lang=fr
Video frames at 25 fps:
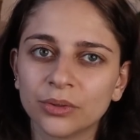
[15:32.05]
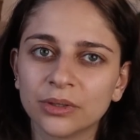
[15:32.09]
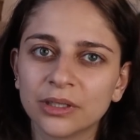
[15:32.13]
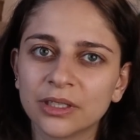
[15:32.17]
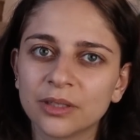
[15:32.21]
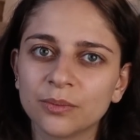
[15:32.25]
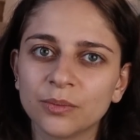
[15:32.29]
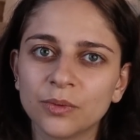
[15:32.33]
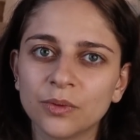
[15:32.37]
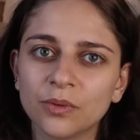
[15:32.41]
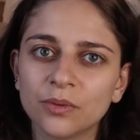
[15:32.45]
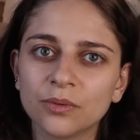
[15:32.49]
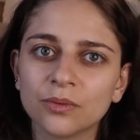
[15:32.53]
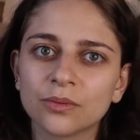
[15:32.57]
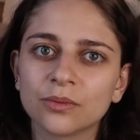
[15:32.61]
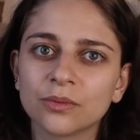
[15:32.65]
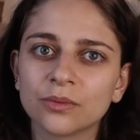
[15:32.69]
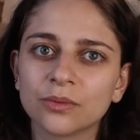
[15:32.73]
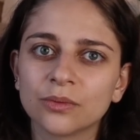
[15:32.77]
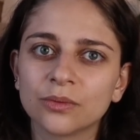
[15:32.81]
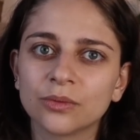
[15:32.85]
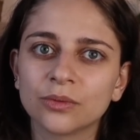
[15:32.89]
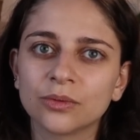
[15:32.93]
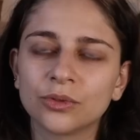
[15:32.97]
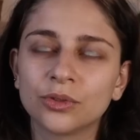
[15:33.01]
Honnêtement,
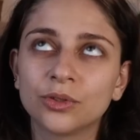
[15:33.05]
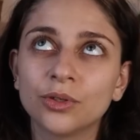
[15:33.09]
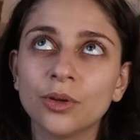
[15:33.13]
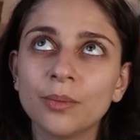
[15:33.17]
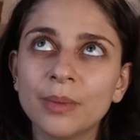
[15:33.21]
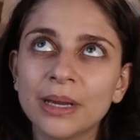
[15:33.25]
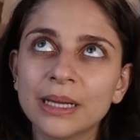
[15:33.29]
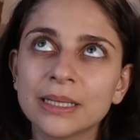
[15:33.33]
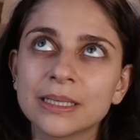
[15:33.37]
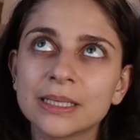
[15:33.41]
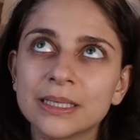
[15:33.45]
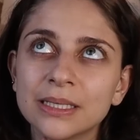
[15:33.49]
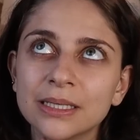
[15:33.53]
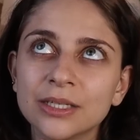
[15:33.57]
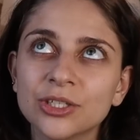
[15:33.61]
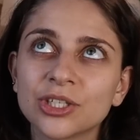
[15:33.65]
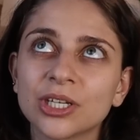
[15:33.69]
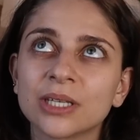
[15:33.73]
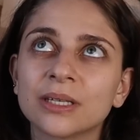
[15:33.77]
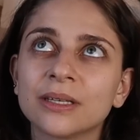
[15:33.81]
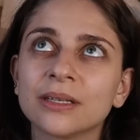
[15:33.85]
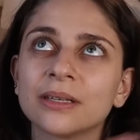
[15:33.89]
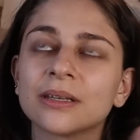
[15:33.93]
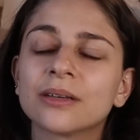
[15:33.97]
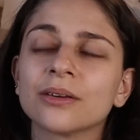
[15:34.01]
Dieu merci,
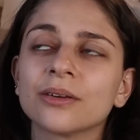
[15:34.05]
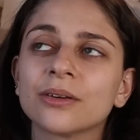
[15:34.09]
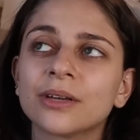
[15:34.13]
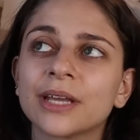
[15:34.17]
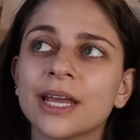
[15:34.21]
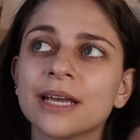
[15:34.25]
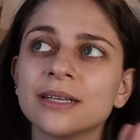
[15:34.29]
j'ai des euh,